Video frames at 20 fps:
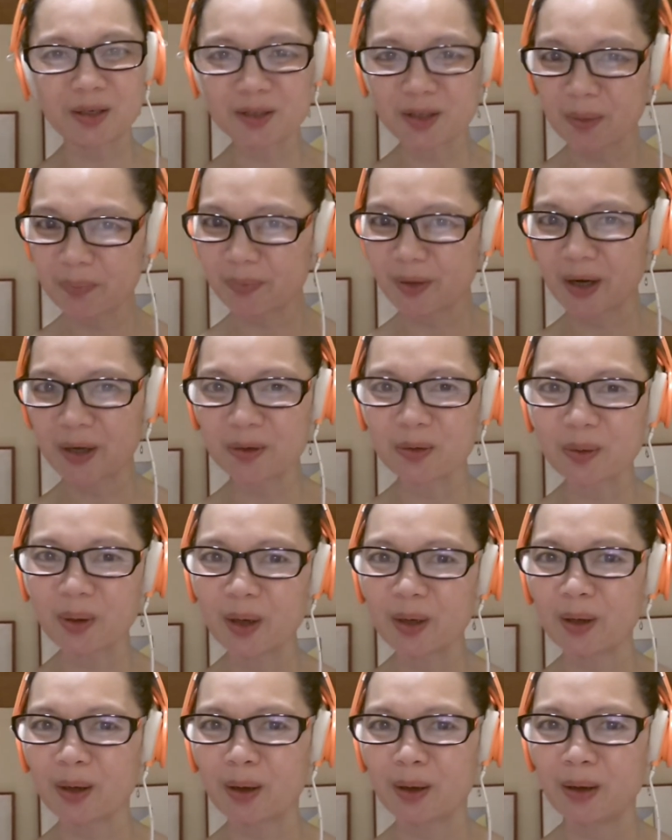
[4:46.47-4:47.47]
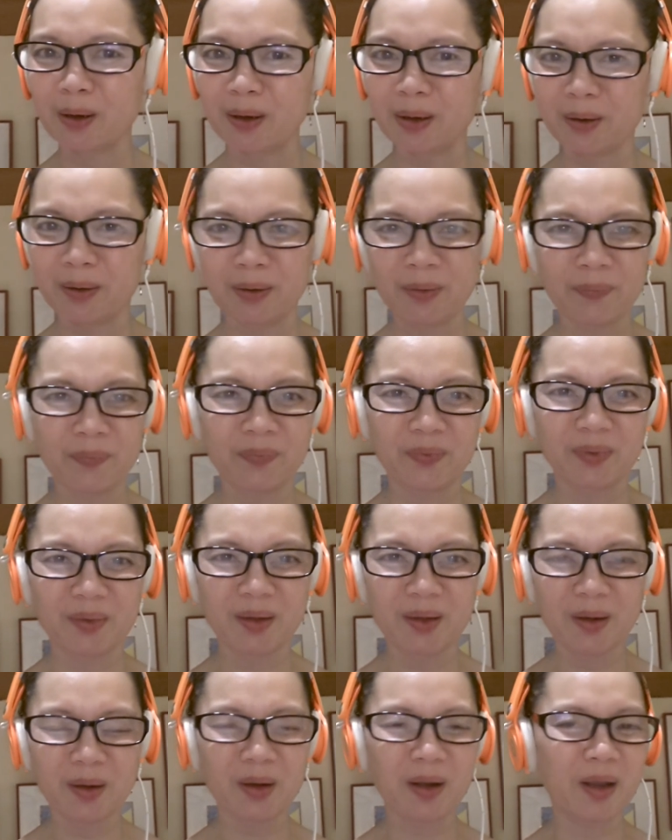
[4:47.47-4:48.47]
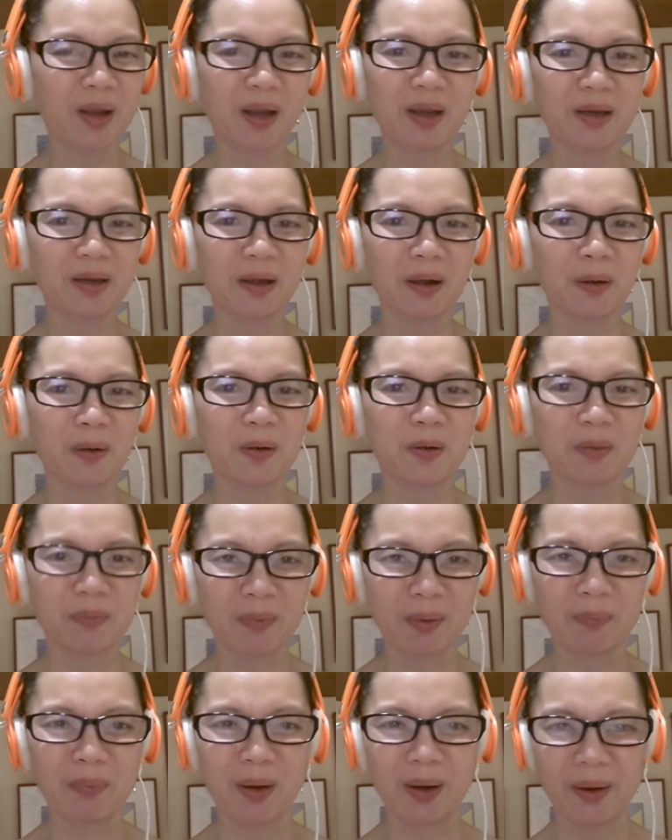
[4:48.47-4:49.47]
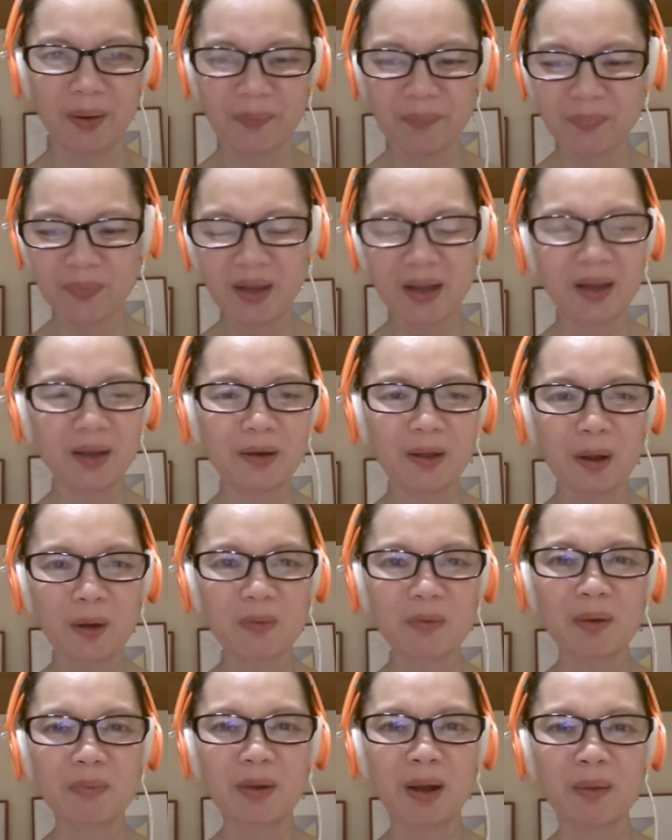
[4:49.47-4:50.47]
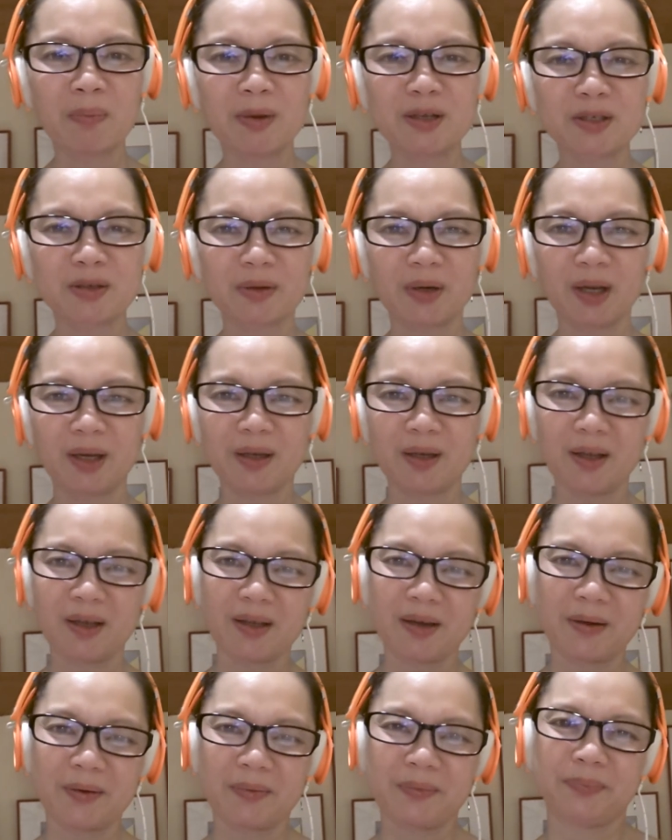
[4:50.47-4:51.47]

Taas ng pride ko kaya. kaya hindi ako mapa, hindi ako mapapasurrender.